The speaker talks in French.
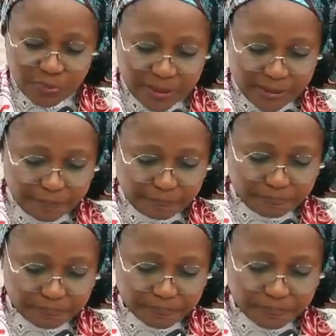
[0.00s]
pays.
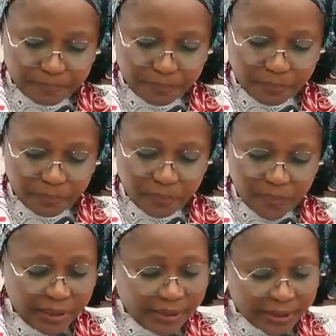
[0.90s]

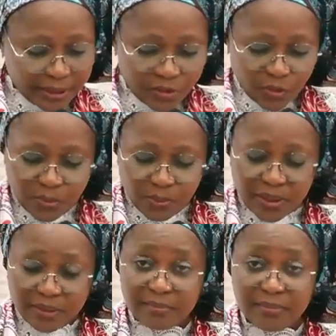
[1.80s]
Il crée des
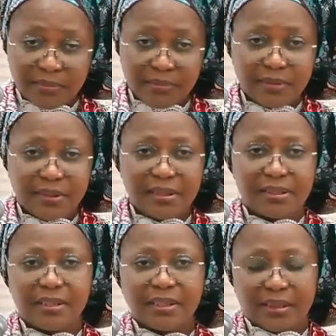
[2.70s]
emplois, il
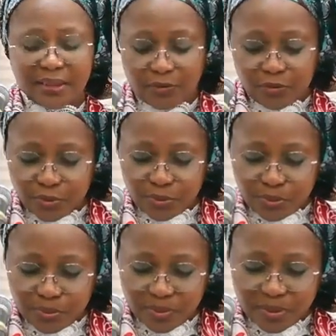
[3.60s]
génère des
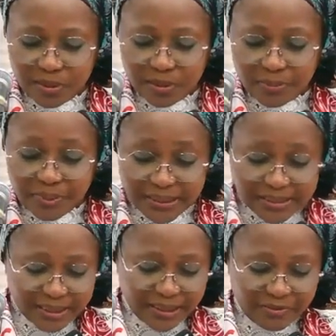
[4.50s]
revenus,
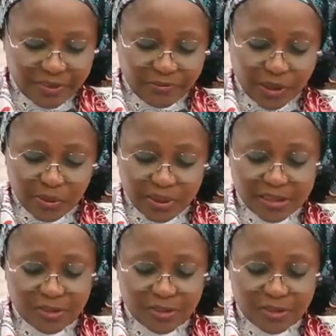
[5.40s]
préserve et valorise